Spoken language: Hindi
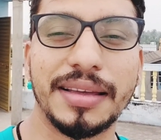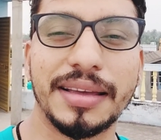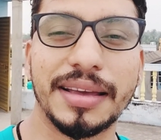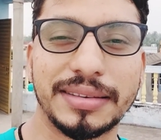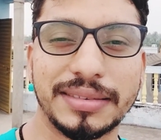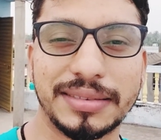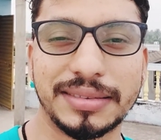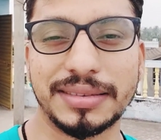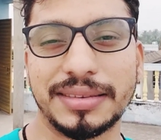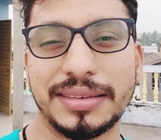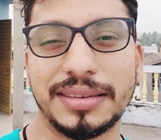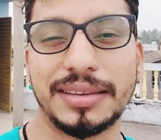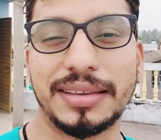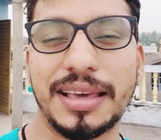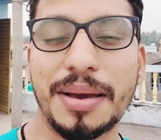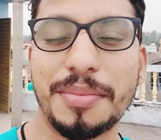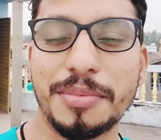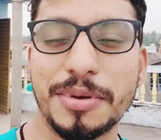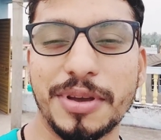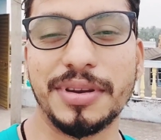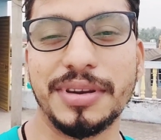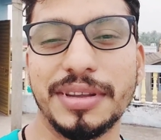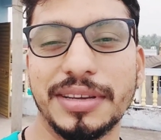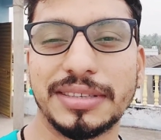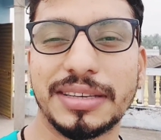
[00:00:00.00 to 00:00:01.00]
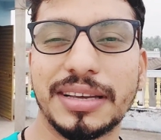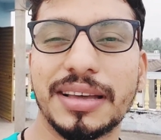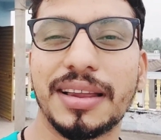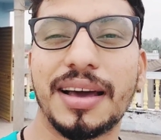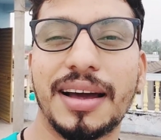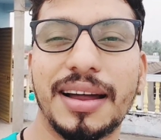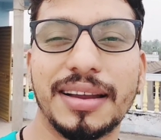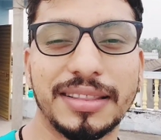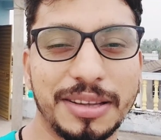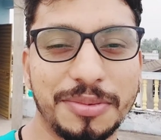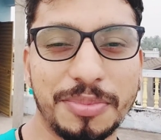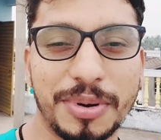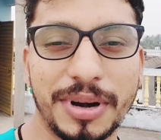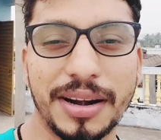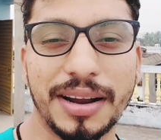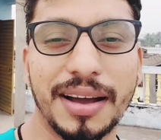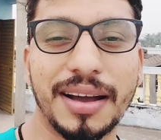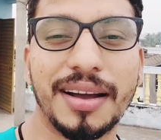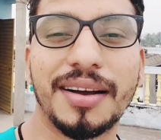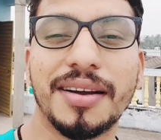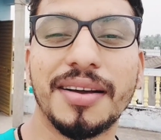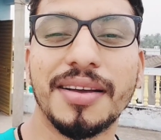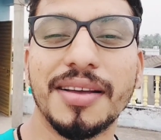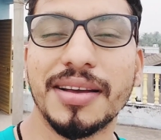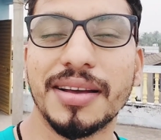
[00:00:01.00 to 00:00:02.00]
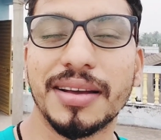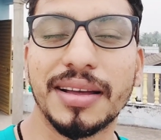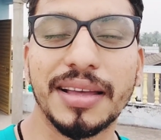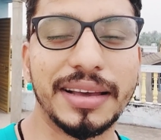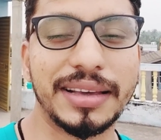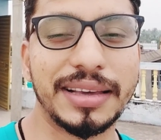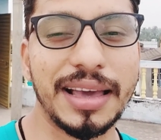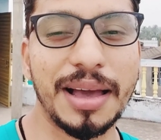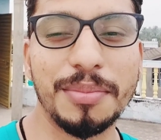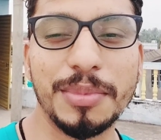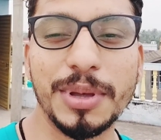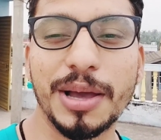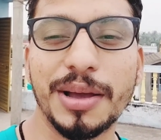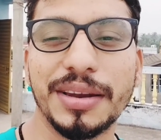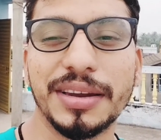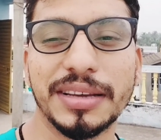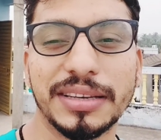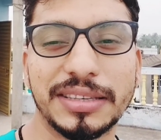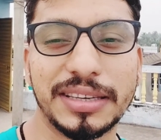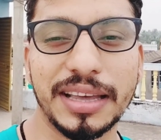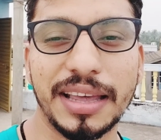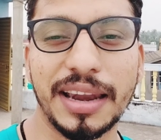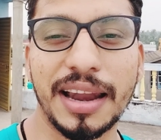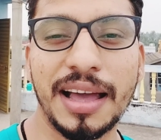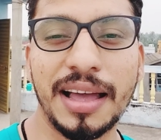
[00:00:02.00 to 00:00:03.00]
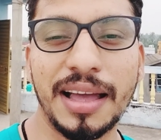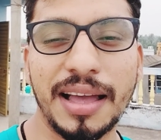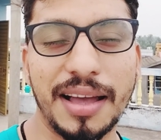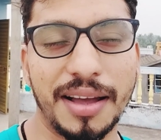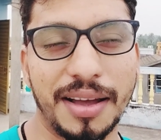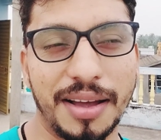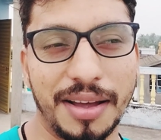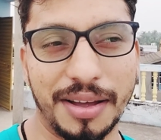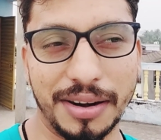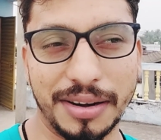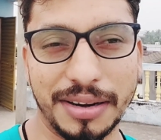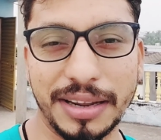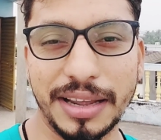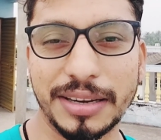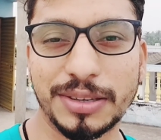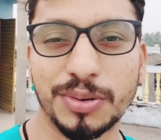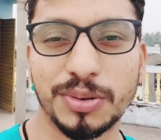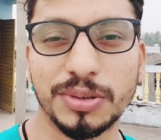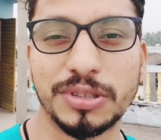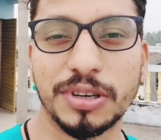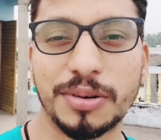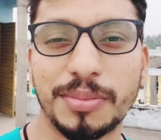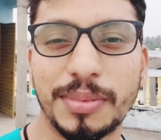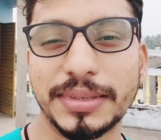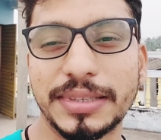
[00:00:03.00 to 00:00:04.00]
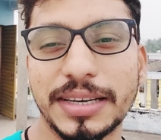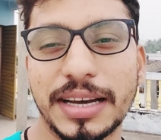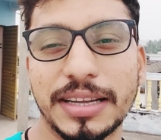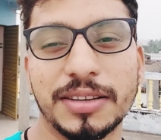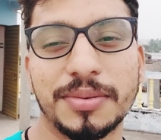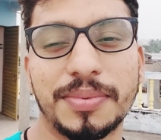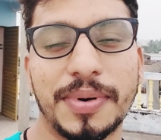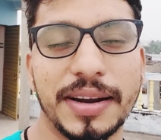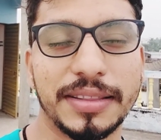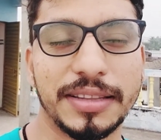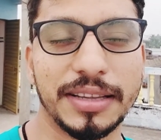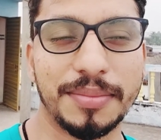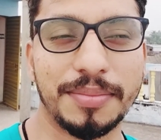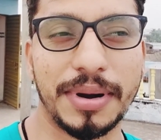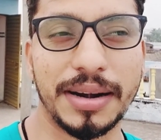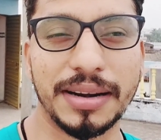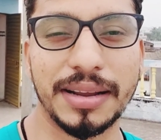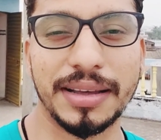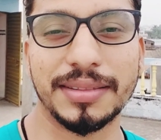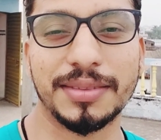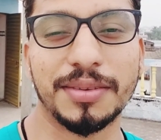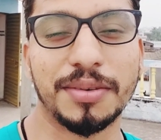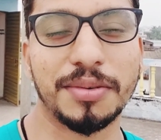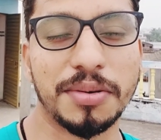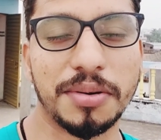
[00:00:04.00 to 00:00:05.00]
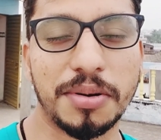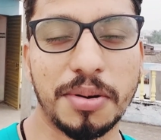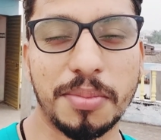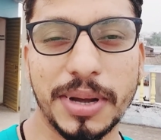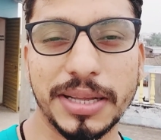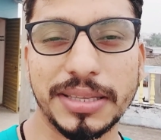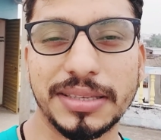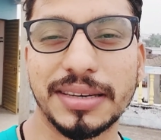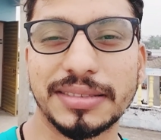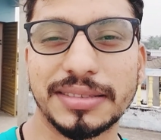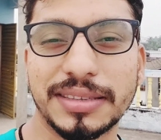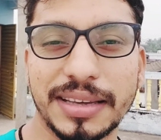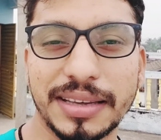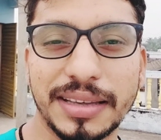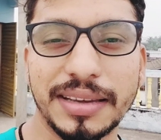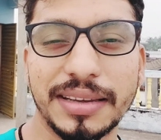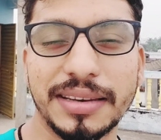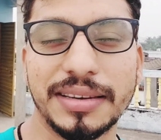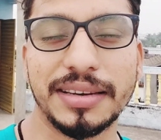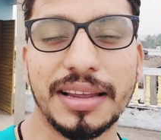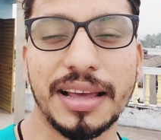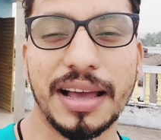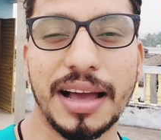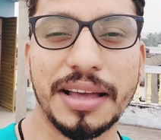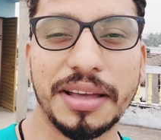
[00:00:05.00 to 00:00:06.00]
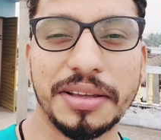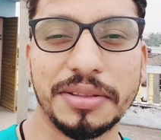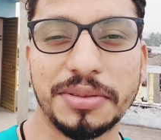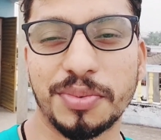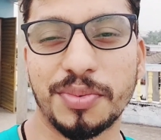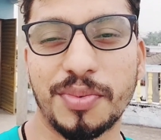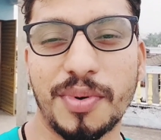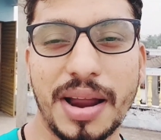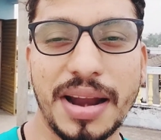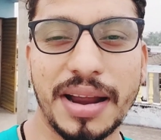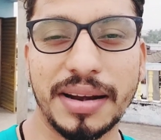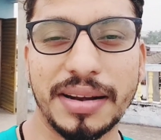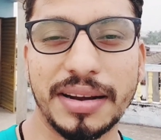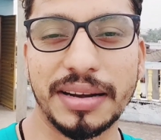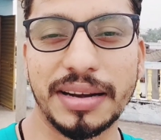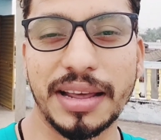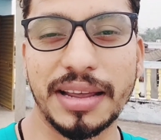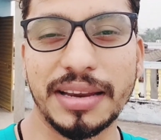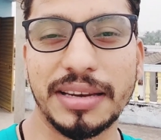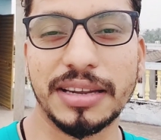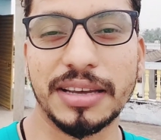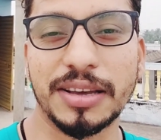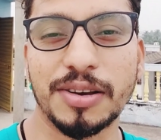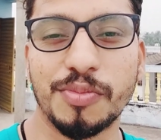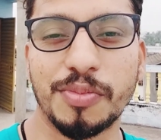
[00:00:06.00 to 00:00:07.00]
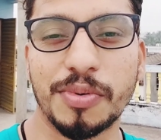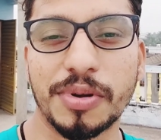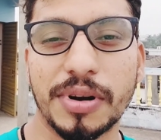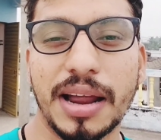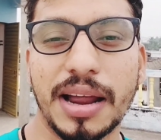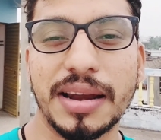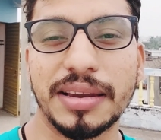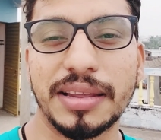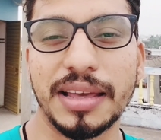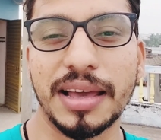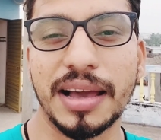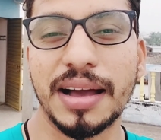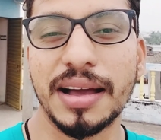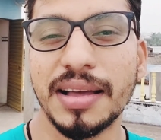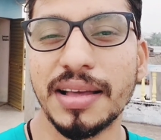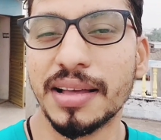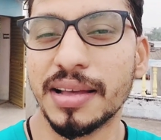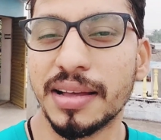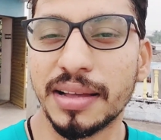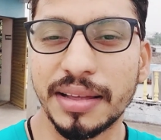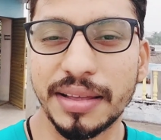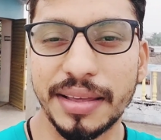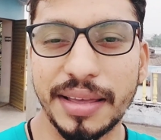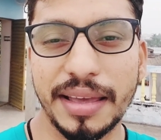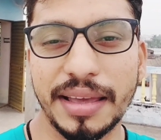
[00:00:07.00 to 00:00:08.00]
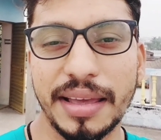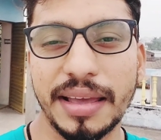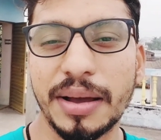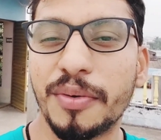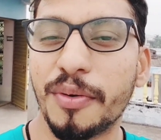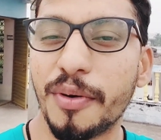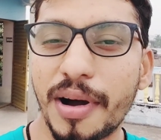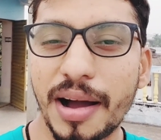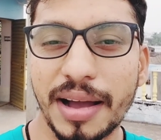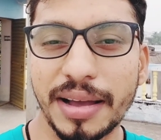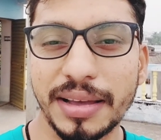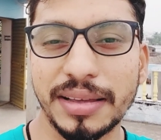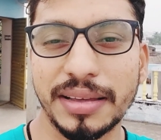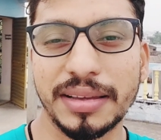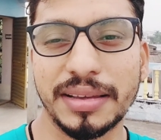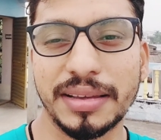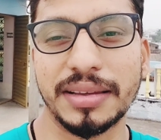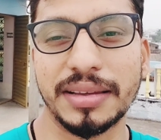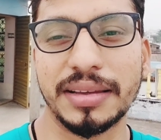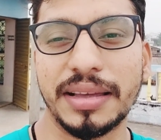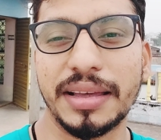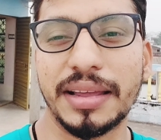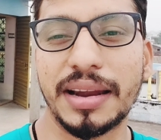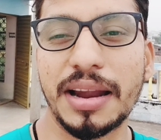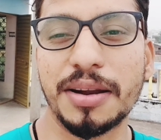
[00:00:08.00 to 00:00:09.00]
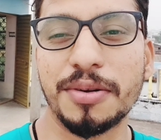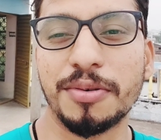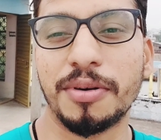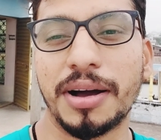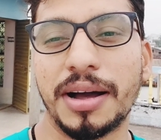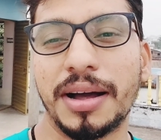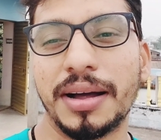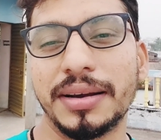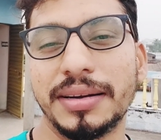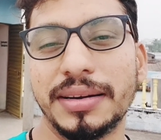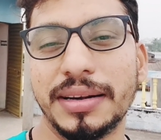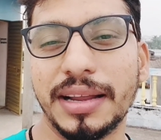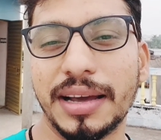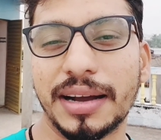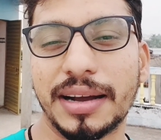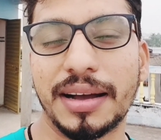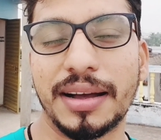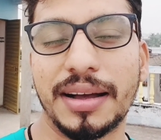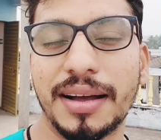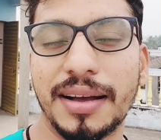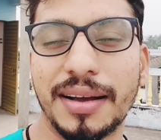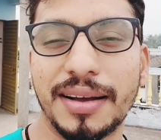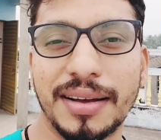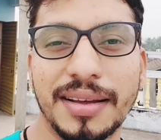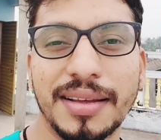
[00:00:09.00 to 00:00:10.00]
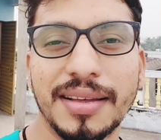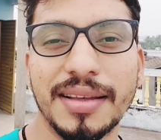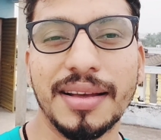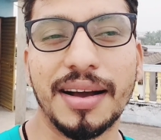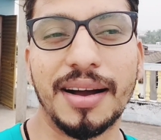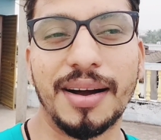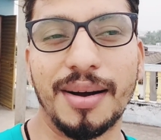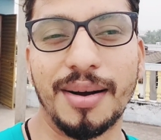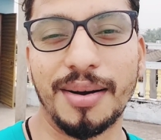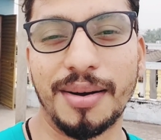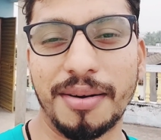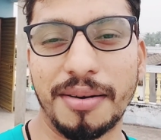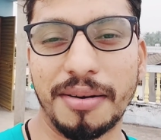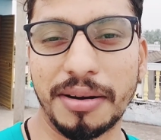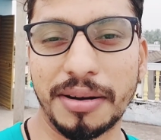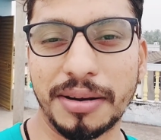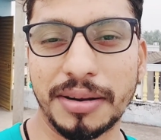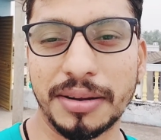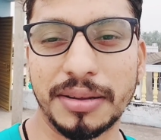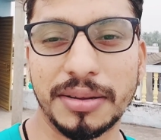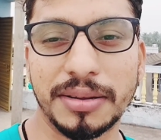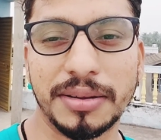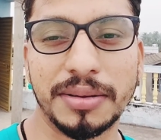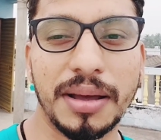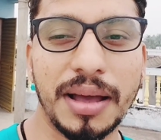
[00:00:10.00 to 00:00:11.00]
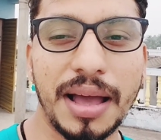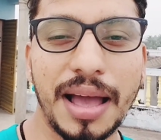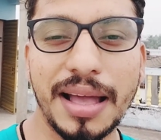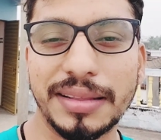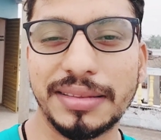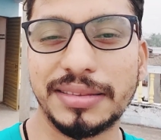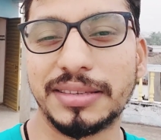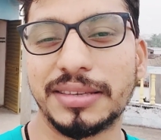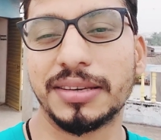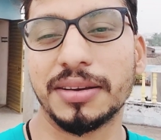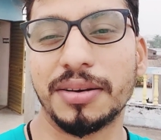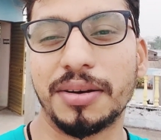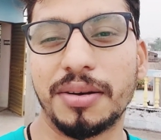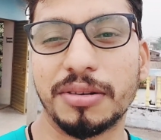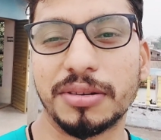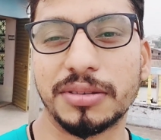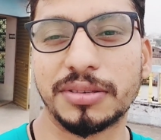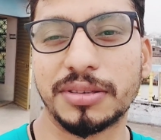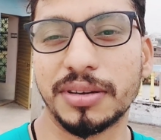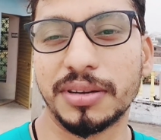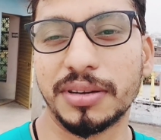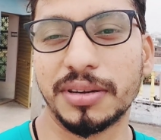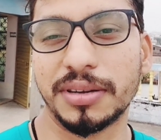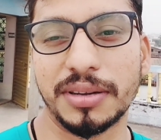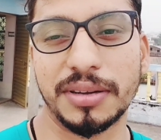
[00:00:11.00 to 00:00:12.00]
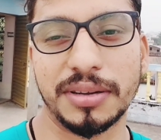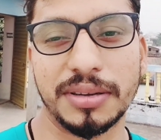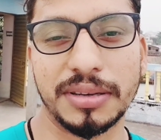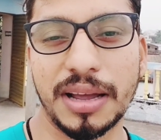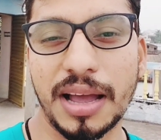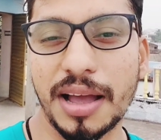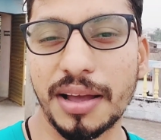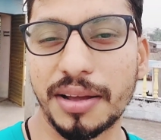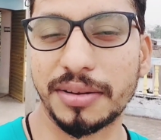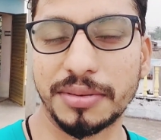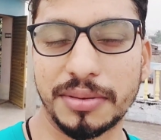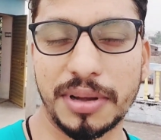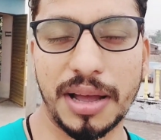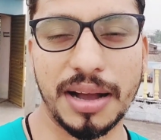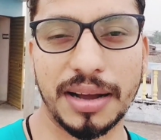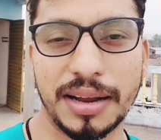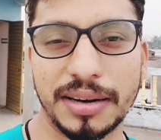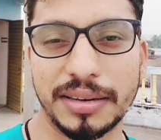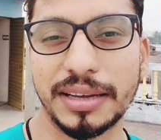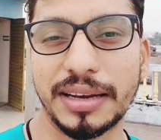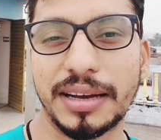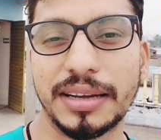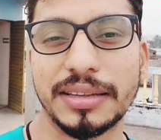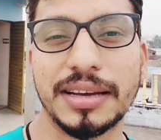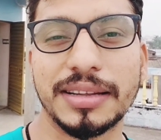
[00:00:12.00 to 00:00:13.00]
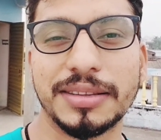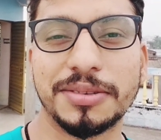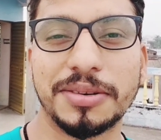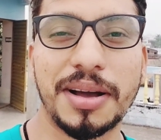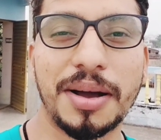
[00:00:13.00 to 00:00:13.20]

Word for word: एक कैमियो इनिंग्स खेला हार्दिक पांडा हाँ एक कैमियो इनिंग्स खेला और सूर्य कुमार यादव हार्दिक पांडा ये दोनों को वजह से ही इंडिया ये जो 180 के ऊपर रन किया ये हुआ ईरान हुआ इंडिया का हाँ और आज और अगर देखा जाए तो